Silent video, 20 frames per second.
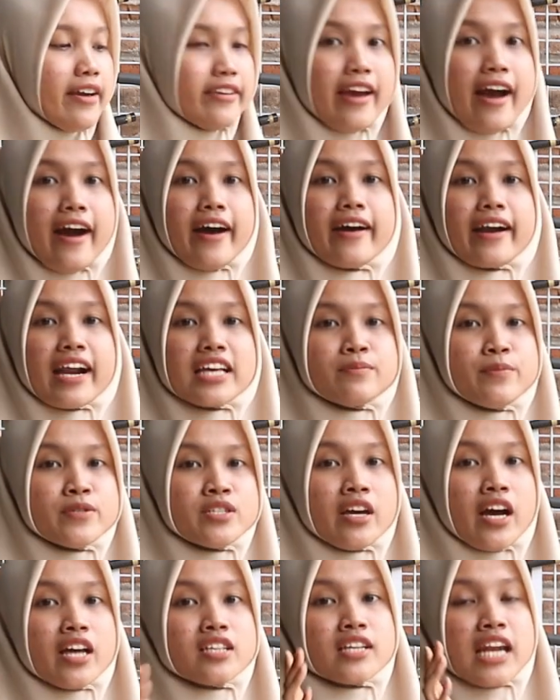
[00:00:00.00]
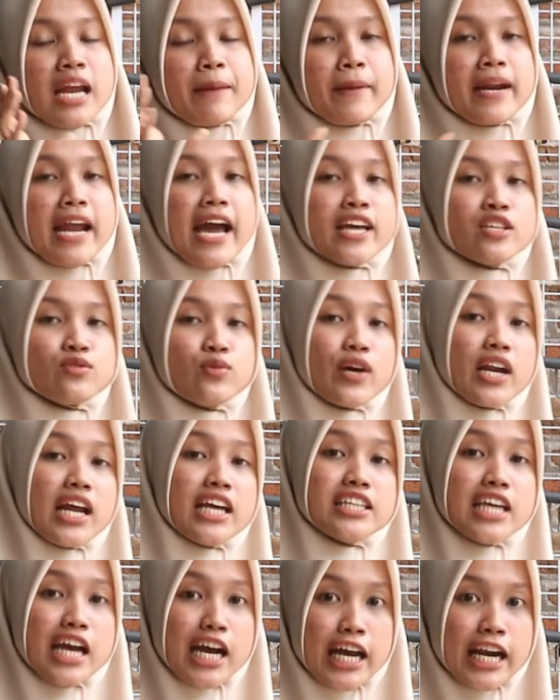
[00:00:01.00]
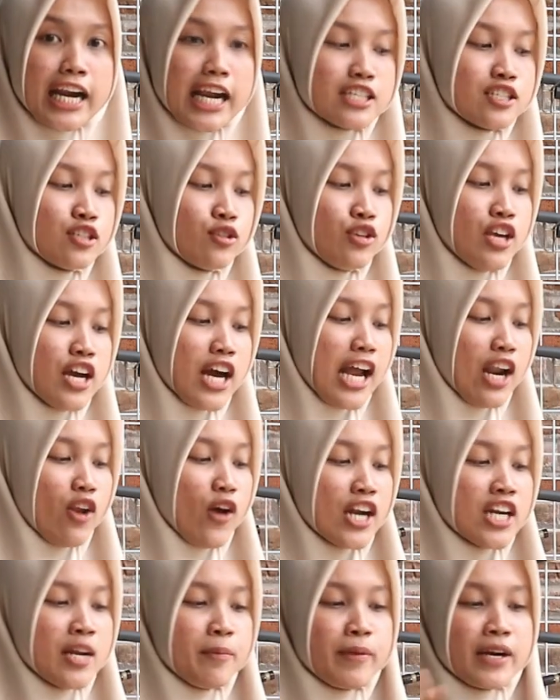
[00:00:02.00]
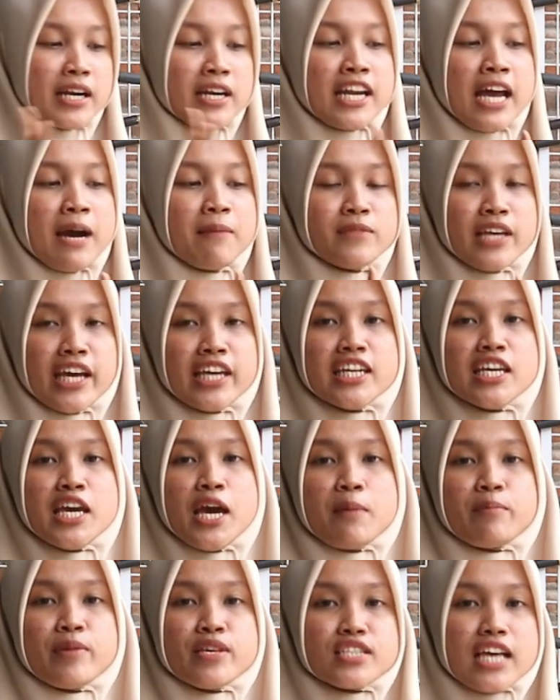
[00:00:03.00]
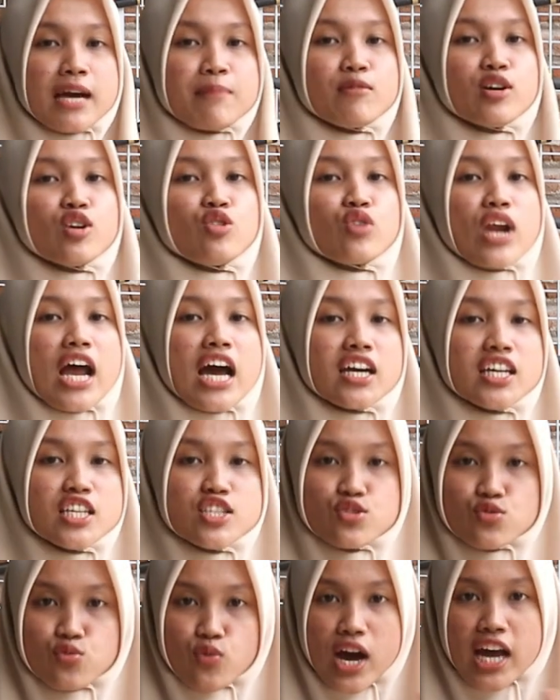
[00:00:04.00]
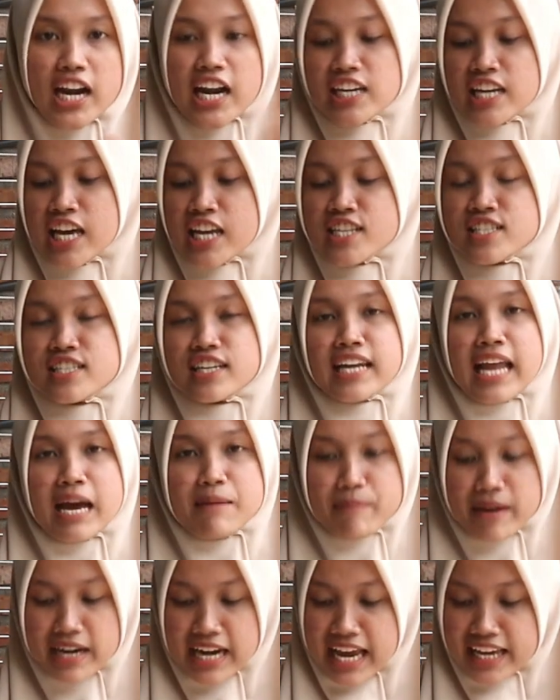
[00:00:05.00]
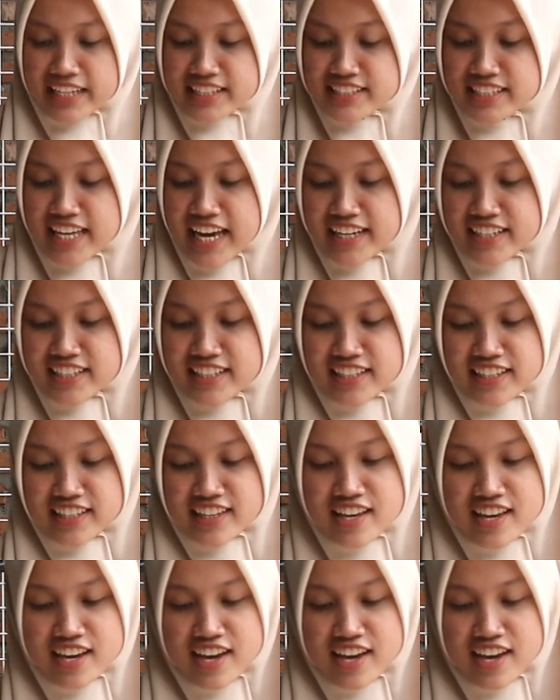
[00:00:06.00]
yang keras biasanya kan senapan angin suaranya keras gitu ya kalau ada peredamnya ini bisa mengurangi suara dari senapan anginnya nih